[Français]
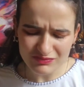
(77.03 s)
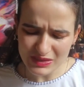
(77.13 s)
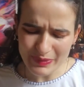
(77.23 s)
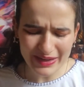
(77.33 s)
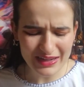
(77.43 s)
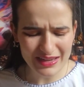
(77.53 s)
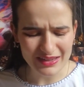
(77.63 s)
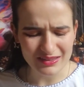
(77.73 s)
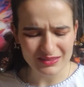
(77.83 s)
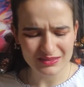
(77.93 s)
C'est pas
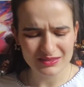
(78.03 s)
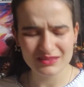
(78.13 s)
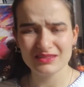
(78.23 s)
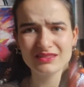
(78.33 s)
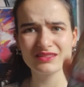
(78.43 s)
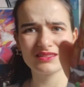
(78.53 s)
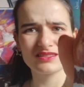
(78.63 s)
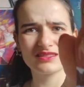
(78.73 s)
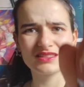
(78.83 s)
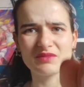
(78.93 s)
clair, hein
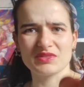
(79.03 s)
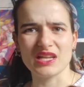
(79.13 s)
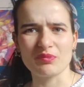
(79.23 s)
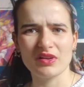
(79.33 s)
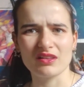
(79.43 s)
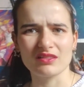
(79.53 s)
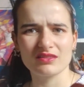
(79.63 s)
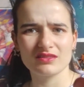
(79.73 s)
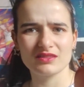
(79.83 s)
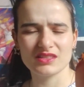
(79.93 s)
C'est un petit lapin.
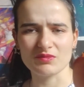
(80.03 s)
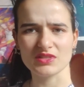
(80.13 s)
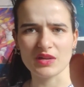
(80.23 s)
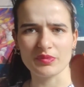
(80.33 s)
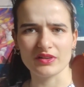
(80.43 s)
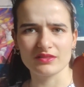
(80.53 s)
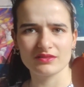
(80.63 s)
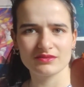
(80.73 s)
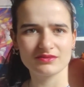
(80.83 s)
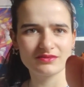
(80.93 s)
C'est un petit lapin.
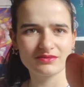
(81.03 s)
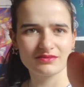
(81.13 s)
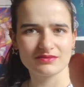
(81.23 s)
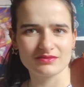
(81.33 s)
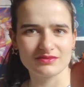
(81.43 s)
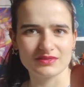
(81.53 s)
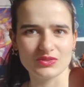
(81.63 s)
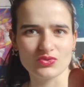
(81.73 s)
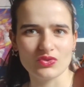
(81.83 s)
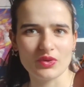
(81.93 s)

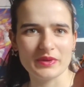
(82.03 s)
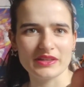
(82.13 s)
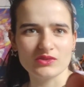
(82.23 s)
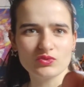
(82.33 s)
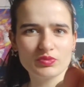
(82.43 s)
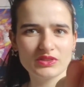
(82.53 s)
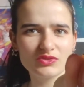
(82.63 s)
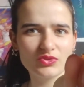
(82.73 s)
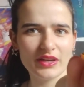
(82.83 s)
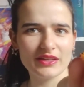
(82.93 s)
C'est juste que comme il y a des toutes
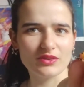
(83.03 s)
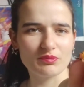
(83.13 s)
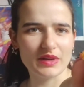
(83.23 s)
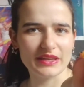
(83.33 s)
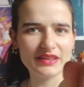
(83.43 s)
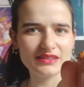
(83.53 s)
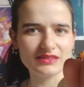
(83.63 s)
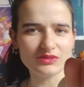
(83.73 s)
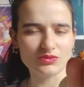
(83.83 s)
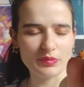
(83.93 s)
petites oreilles plaquées
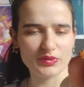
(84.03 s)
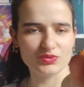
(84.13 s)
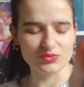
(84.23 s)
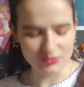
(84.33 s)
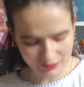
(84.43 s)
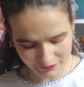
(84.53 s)
ici, on voit pas du tout.